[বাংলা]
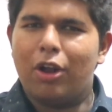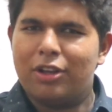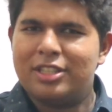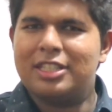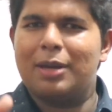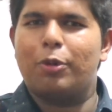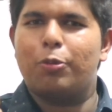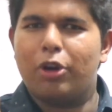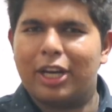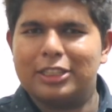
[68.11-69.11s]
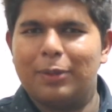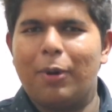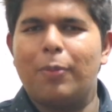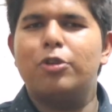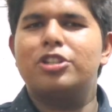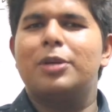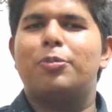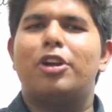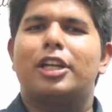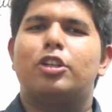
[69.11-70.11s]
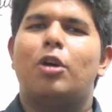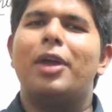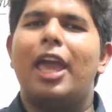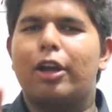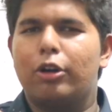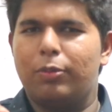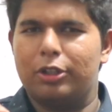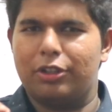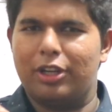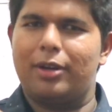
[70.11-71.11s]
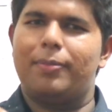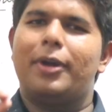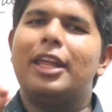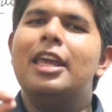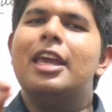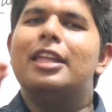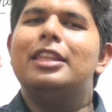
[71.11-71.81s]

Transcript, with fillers: অলওয়েজ যে আমরা প্রোডাক্টটা পাবো সেই প্রোডাক্টটা হবে একক বন্ধনের মানে